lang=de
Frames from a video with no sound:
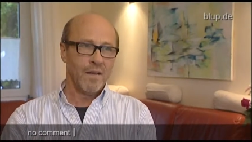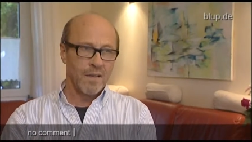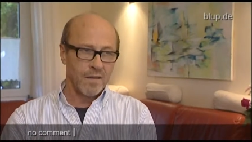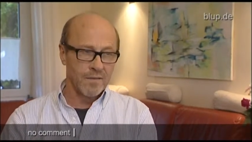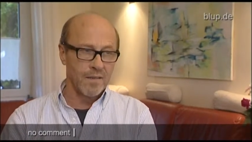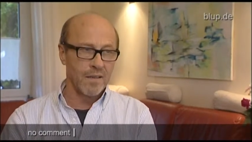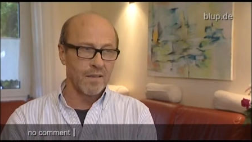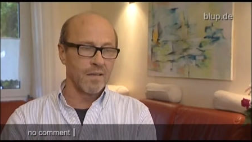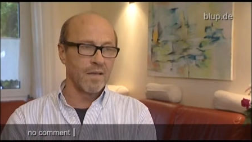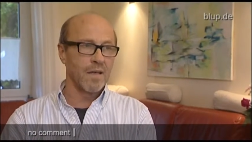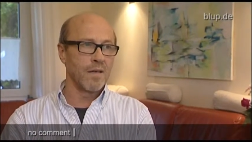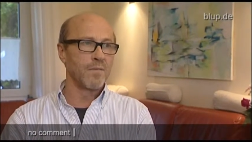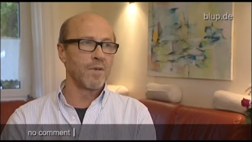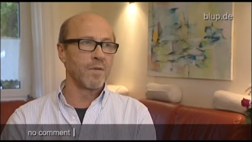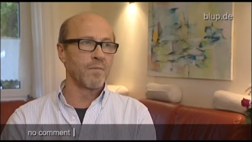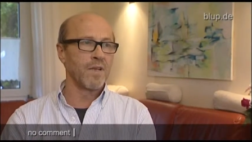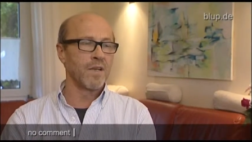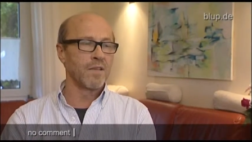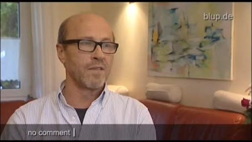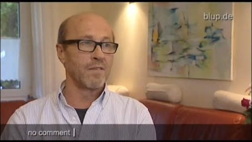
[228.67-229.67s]
dann kamen wir
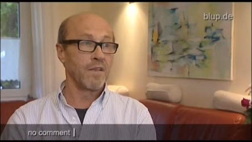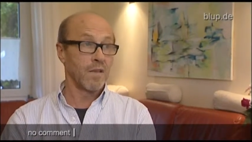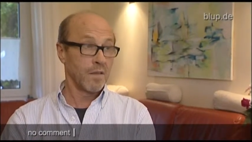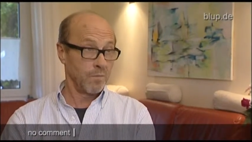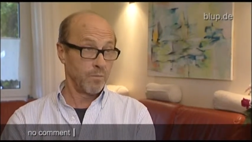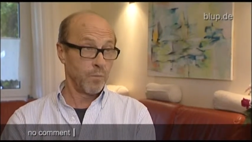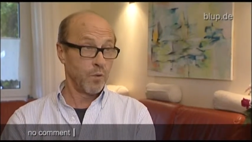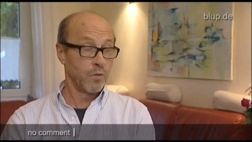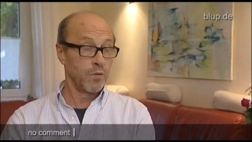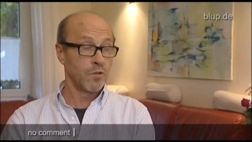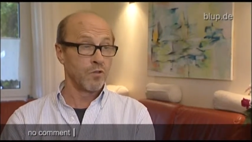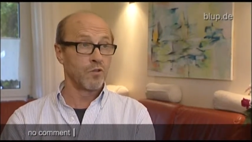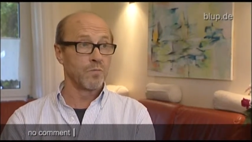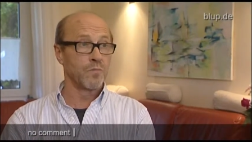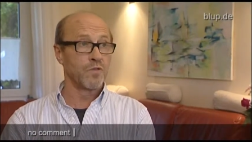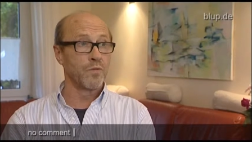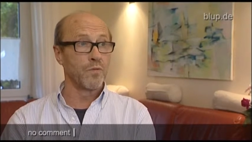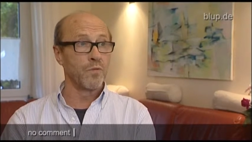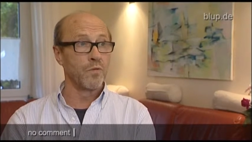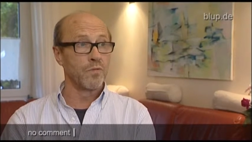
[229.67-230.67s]
am nächsten Tag pünktlich um
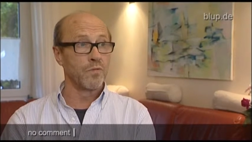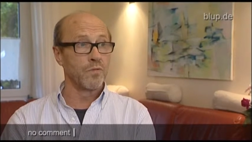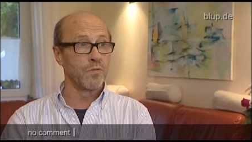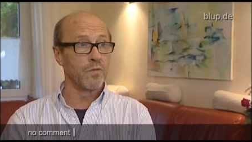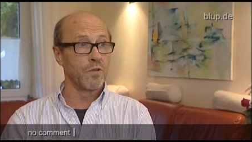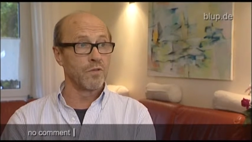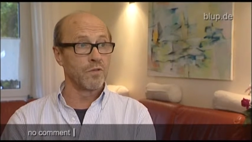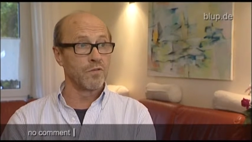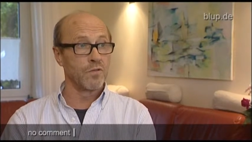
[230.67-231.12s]
12 Uhr